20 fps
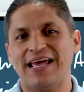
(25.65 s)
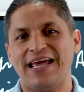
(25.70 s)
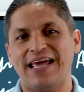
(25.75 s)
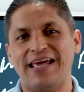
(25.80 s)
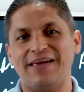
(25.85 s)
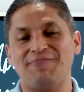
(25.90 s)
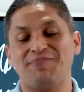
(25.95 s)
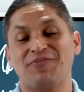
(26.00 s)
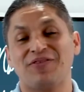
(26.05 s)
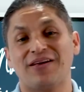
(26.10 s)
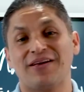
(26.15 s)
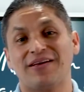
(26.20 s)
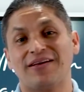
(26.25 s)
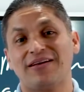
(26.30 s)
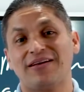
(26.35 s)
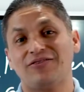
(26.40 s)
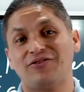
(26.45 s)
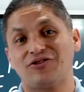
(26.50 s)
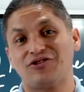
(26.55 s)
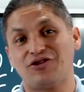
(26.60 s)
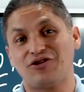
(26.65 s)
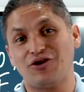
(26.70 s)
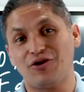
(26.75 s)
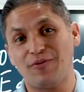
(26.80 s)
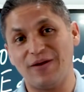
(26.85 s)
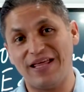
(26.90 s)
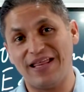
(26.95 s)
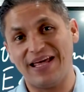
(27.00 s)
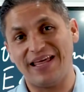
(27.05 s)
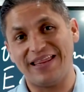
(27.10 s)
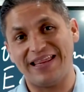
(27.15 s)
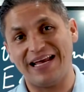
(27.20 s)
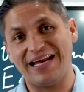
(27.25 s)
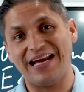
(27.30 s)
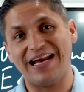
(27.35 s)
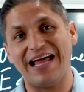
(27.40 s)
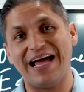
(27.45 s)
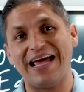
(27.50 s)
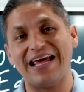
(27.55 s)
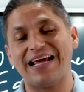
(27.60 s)
Hey, no se te olvide,
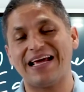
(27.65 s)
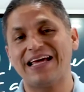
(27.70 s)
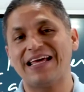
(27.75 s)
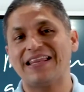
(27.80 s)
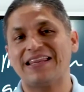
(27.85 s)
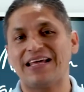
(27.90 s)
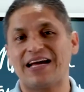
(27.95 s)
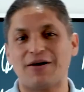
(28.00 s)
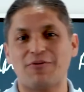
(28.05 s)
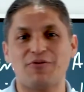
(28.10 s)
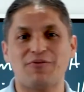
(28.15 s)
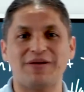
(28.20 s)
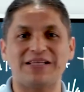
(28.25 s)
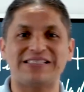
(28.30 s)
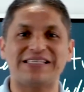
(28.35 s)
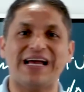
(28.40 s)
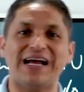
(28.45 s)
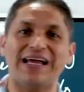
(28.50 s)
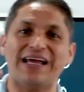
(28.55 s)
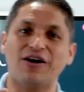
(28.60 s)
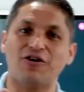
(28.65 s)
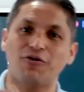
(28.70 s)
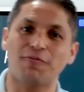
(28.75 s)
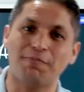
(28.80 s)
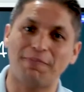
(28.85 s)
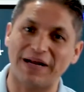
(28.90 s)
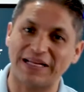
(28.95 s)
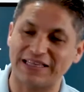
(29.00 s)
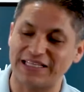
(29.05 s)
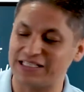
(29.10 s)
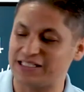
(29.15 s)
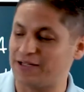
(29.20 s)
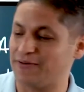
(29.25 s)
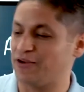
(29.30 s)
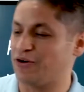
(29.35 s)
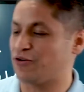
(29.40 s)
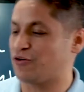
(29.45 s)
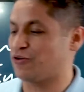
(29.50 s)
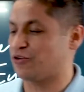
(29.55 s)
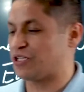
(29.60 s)
dale like, déjame un mensaje, comparte este
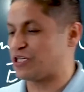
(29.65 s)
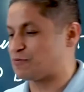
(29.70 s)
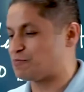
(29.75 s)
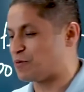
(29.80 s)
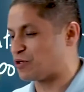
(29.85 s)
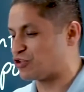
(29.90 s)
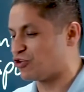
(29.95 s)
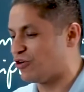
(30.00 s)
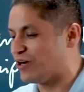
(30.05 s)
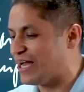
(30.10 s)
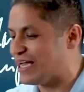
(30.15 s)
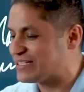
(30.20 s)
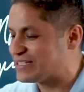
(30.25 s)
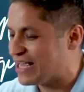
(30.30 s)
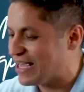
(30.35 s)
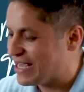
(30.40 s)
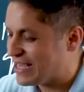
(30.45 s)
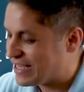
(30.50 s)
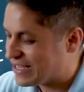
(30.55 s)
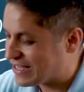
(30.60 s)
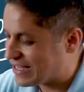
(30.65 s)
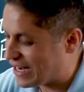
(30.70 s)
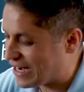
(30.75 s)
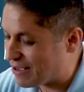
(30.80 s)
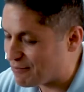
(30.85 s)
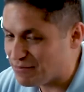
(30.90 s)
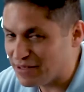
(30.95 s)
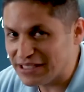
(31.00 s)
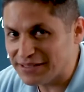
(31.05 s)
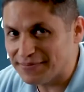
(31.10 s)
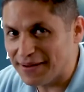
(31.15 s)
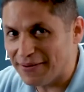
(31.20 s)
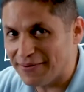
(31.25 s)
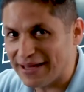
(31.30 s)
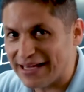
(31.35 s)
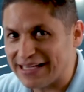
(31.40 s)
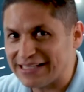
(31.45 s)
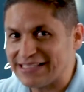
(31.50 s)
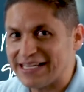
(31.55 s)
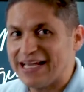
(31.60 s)
video con otras personas y a la misma
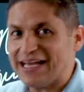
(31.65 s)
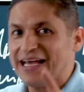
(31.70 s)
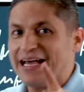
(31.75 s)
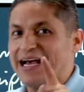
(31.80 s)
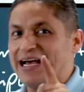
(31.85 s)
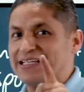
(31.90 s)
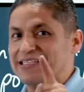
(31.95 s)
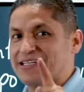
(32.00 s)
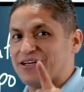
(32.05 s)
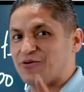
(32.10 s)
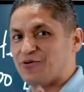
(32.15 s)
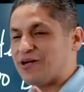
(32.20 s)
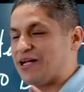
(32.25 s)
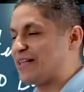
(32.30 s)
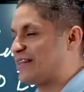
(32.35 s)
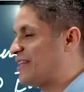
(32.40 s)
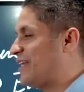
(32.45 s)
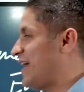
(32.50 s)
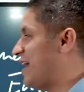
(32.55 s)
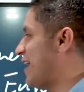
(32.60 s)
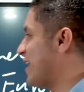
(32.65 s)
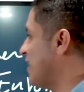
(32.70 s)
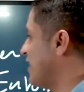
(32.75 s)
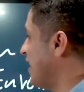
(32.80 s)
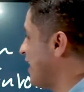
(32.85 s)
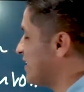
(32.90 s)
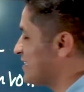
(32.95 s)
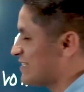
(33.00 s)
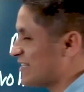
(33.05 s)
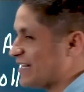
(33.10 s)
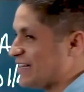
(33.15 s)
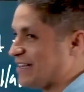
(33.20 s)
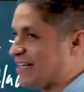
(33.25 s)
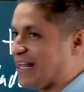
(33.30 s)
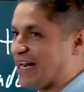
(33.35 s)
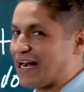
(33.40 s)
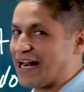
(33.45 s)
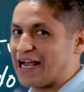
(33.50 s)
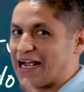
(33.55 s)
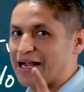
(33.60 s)
vez asegúrate de
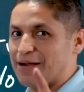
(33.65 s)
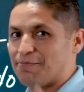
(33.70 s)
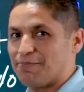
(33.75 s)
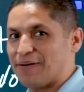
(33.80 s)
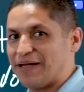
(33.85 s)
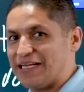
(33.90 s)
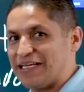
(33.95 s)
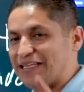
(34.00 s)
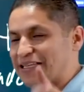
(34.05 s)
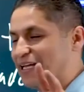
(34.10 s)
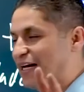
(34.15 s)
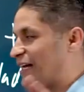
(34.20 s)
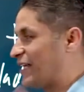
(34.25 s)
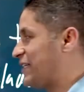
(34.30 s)
encender la campanita y